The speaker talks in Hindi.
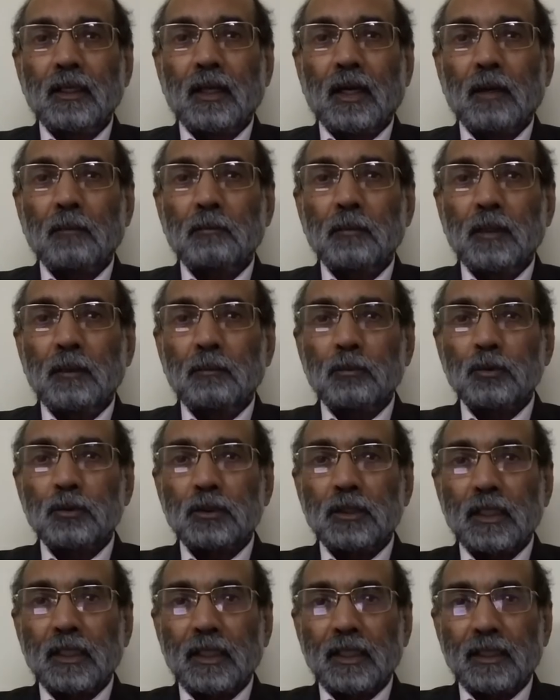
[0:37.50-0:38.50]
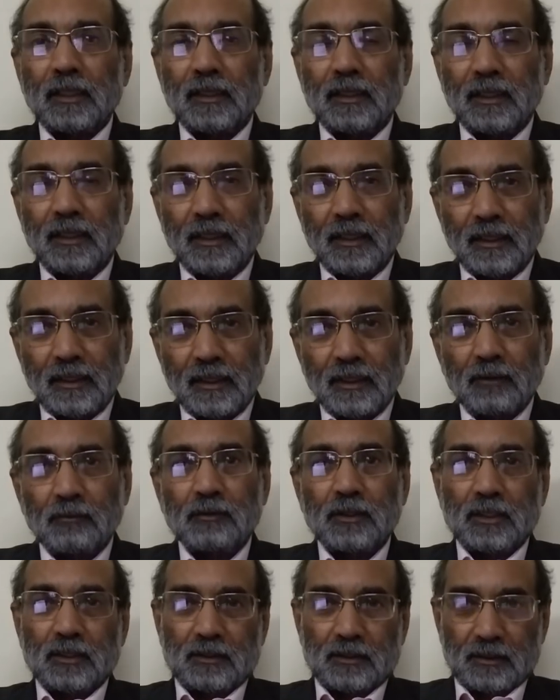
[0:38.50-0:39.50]
अपनी पुस्तक ए थियरी ऑफ
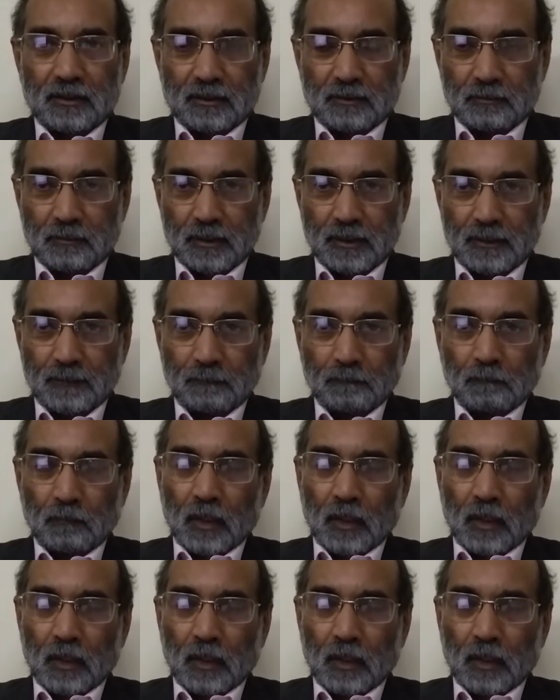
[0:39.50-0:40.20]
जस्टिस में